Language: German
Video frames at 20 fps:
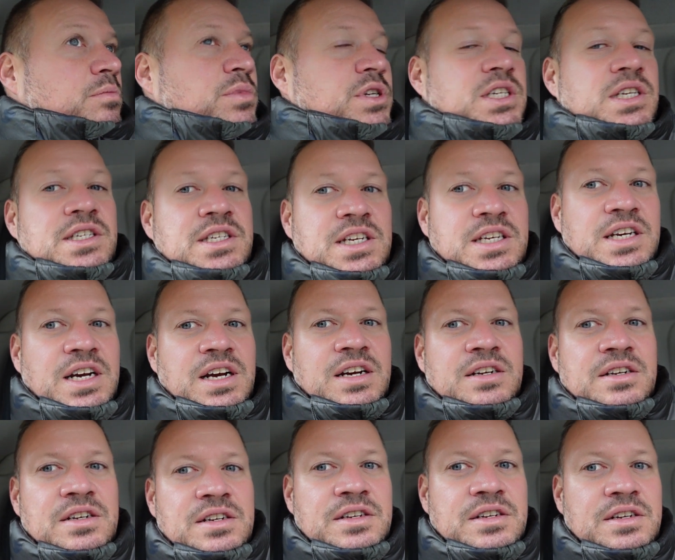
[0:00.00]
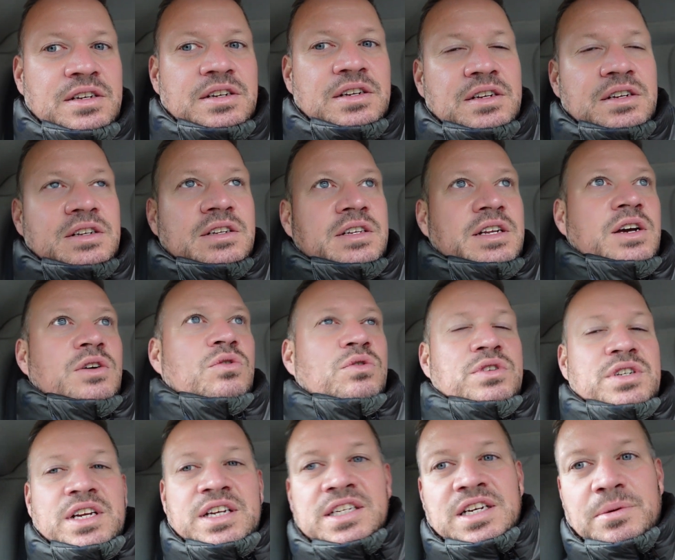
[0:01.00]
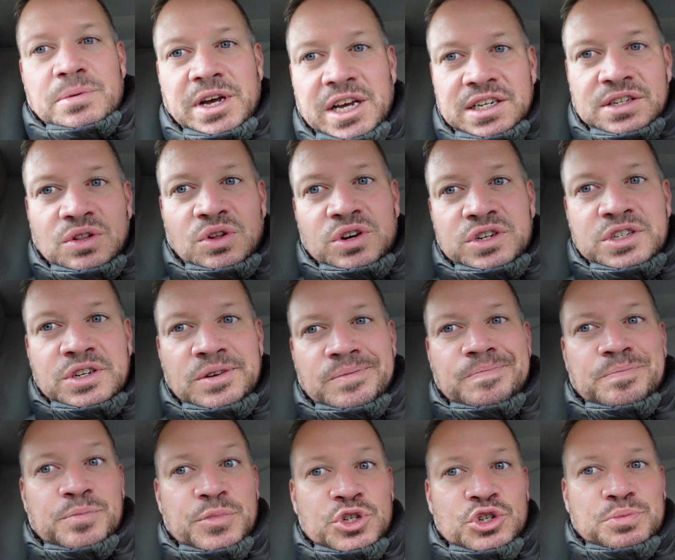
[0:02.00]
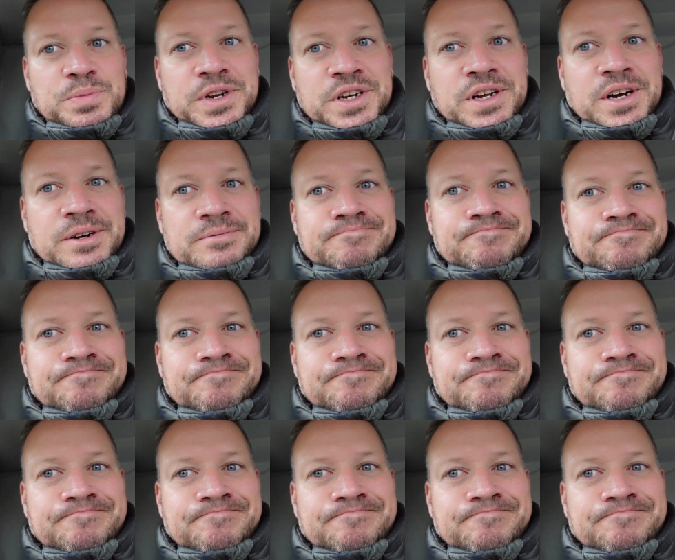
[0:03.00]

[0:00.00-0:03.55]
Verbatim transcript: Bist du sicher? Ja. Na gut, ich habe recht, Leute. Bis später.